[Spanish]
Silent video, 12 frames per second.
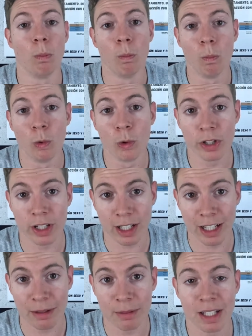muy
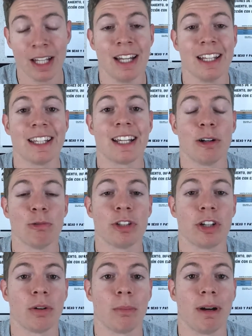grave y que el
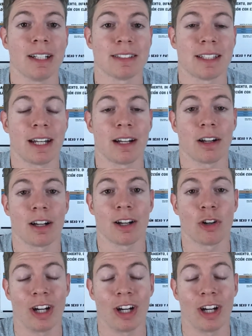útero va a estar